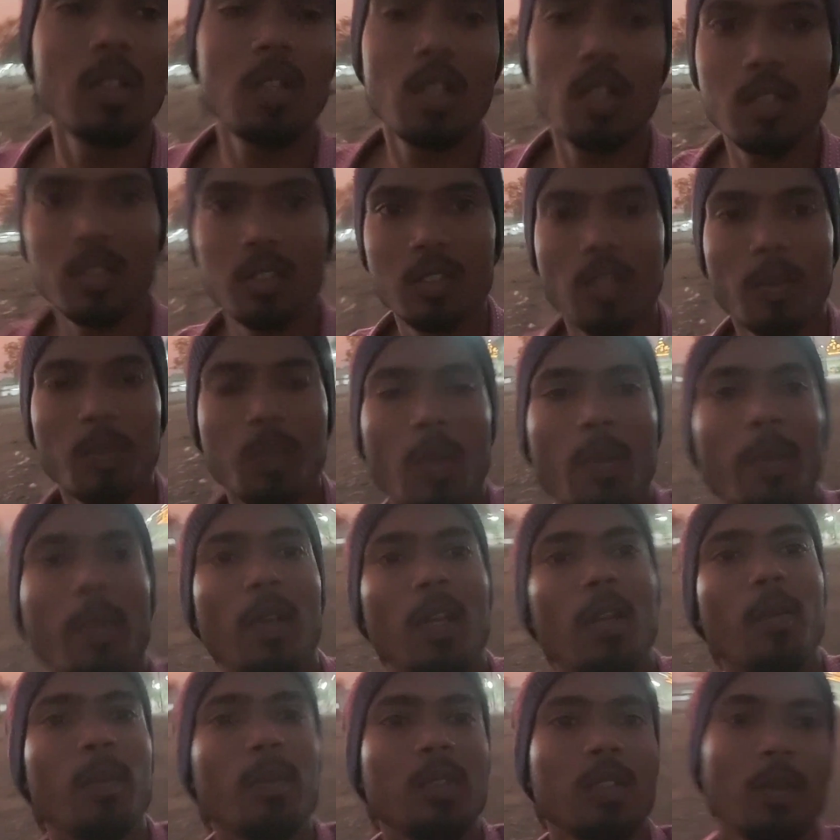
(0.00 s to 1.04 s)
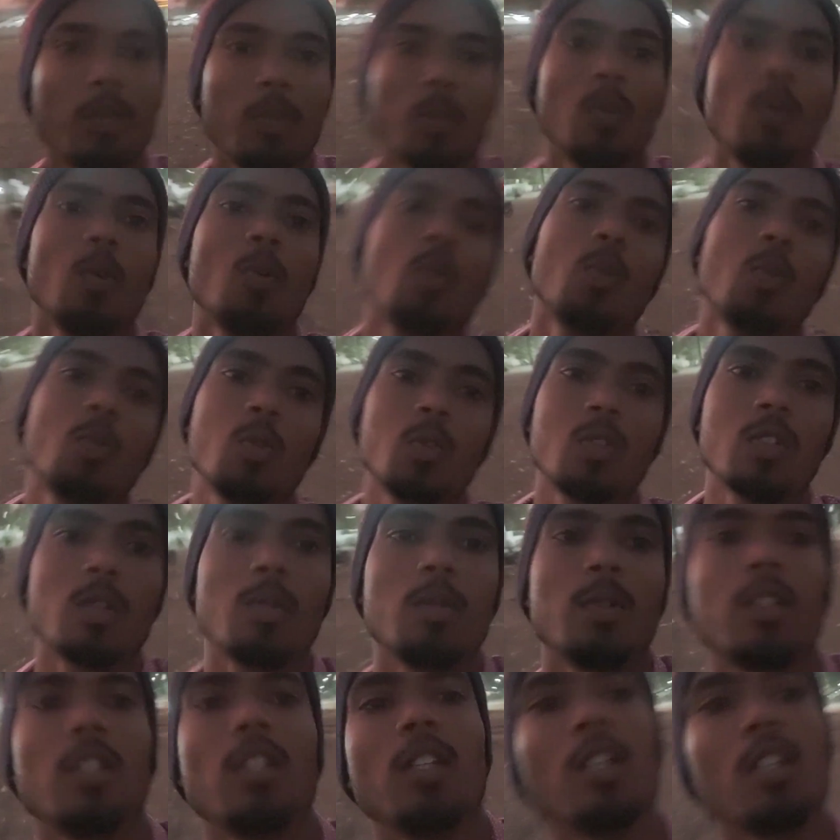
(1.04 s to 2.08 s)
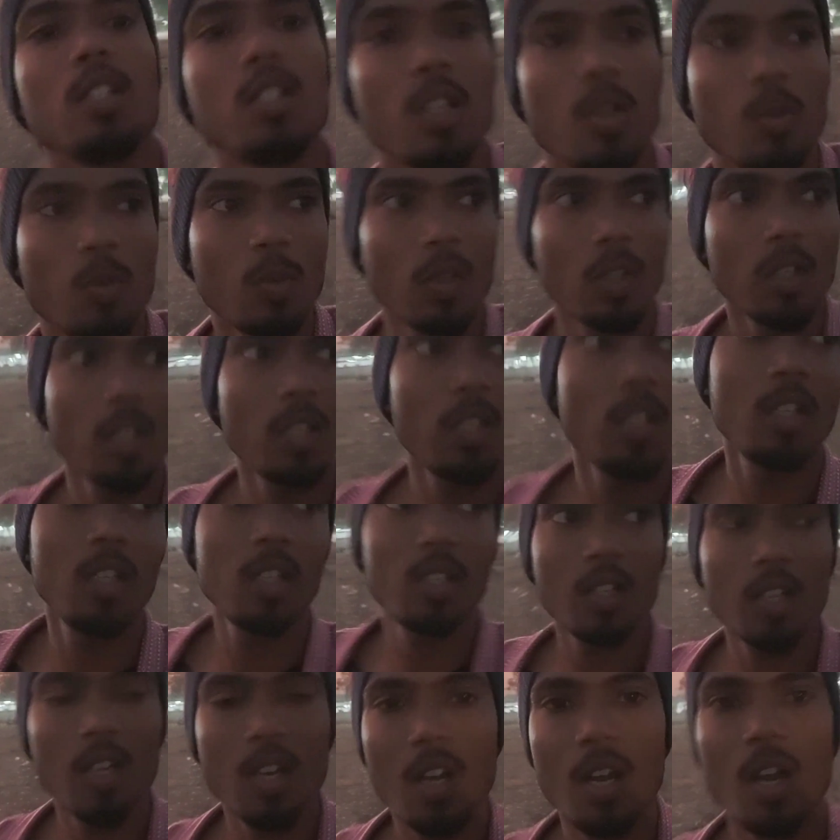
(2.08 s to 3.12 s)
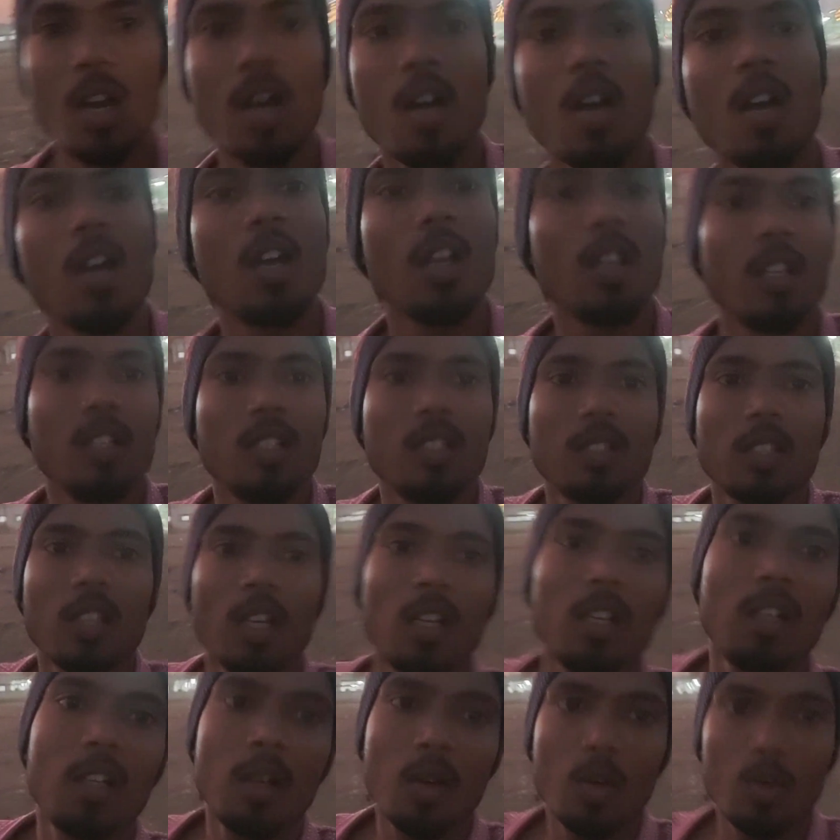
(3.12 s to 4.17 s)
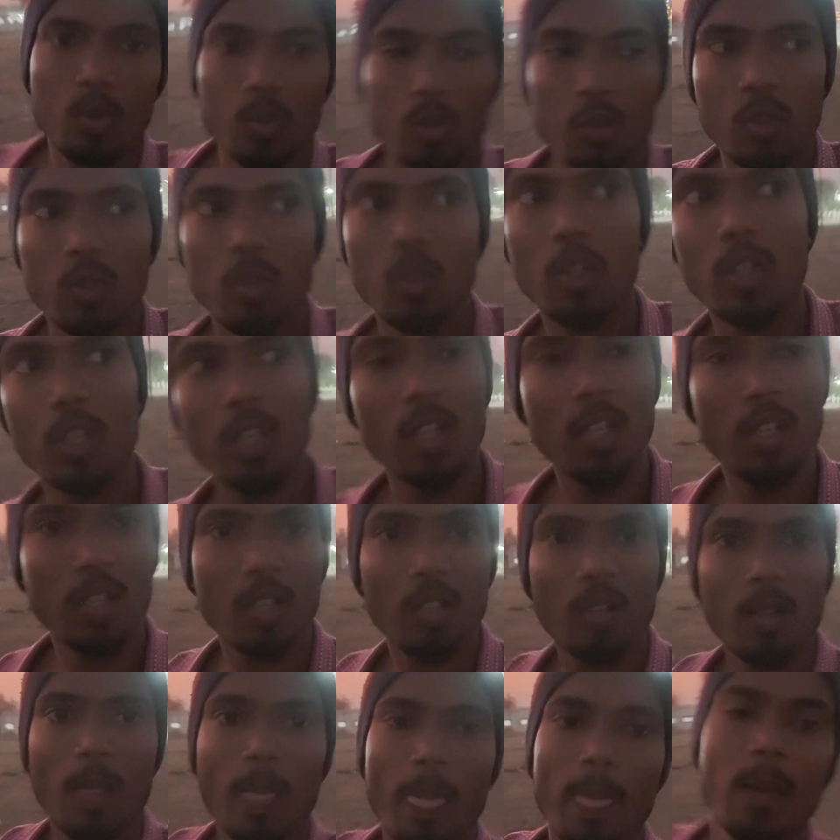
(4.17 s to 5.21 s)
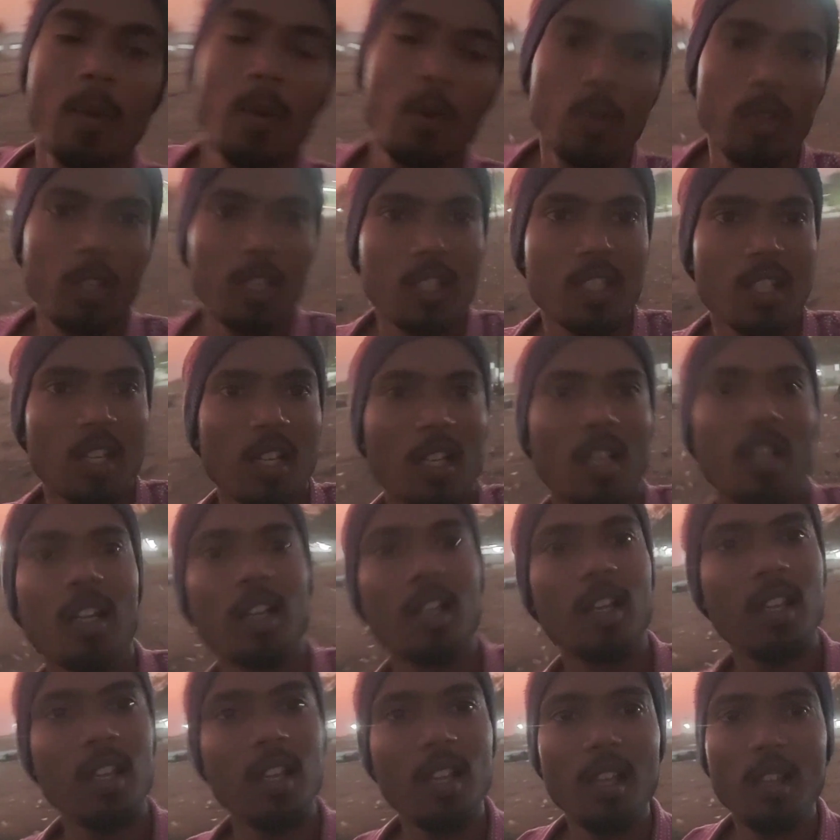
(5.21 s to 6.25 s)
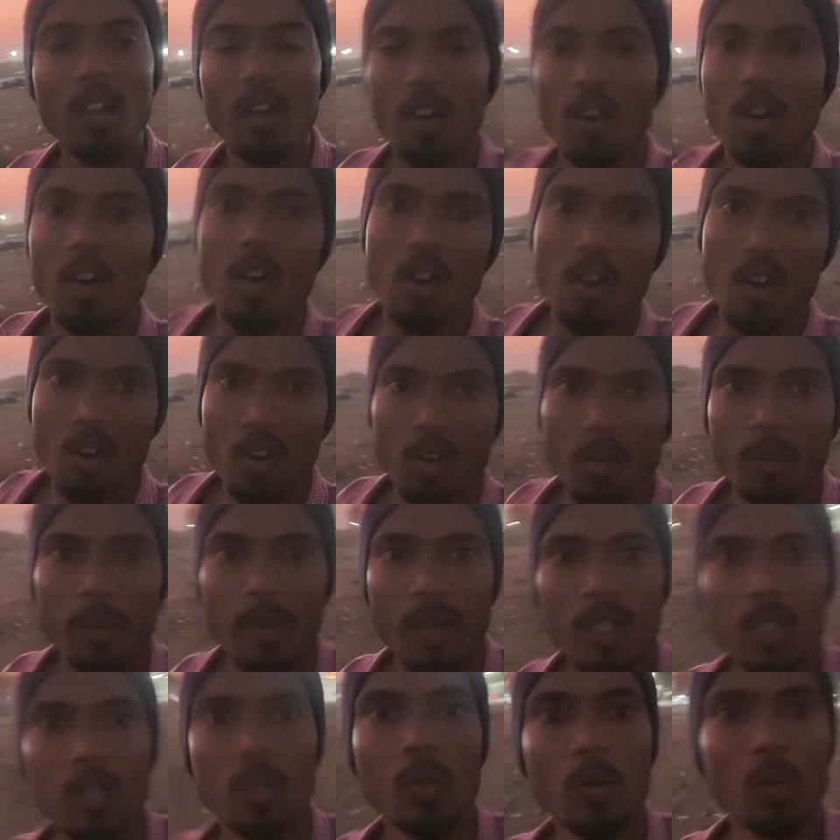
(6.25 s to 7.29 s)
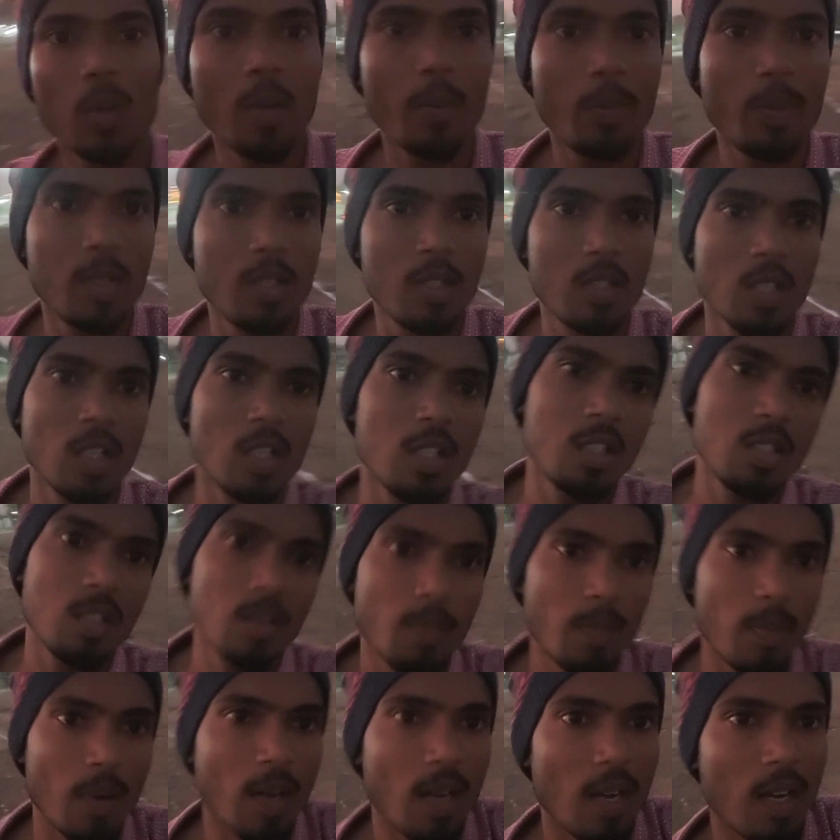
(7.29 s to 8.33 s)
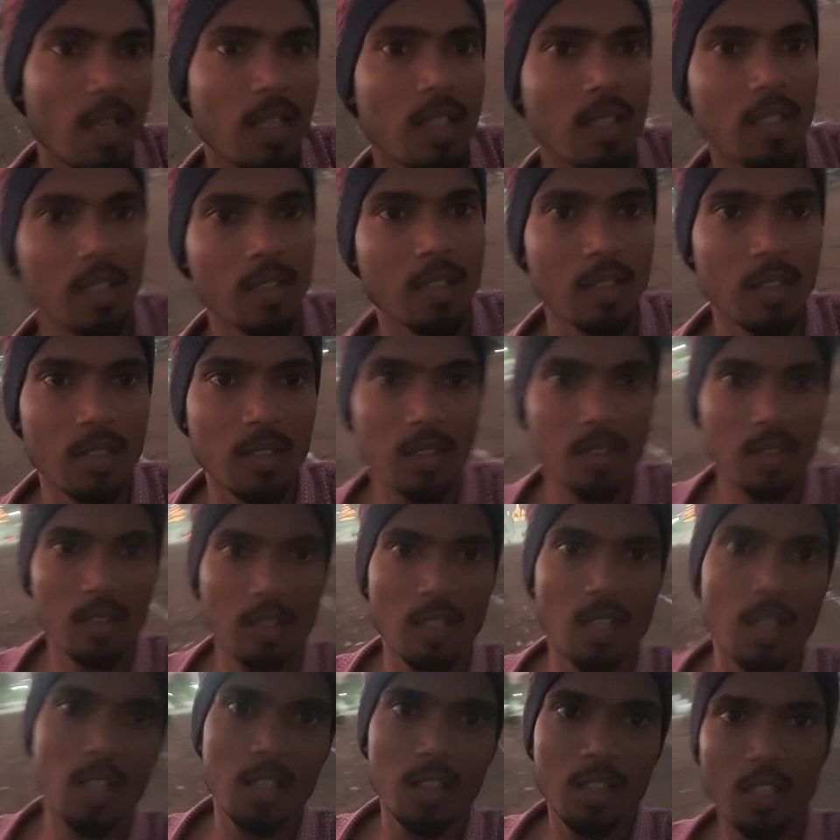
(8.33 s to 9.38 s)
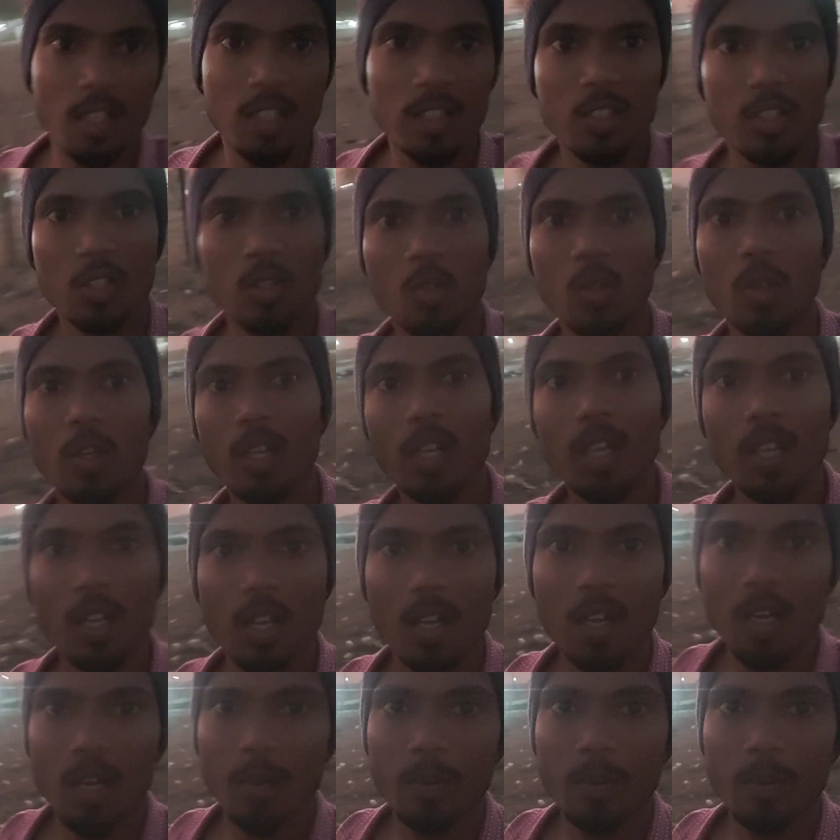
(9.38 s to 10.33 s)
सबसे पहले मैं सबको खुशखबर देना चाहूँगा कि इस साल का उर्स जो है होने जा रहा है और मैं जो हूँ अभी जस्ट बाहर नांदेड़ से जो है अभी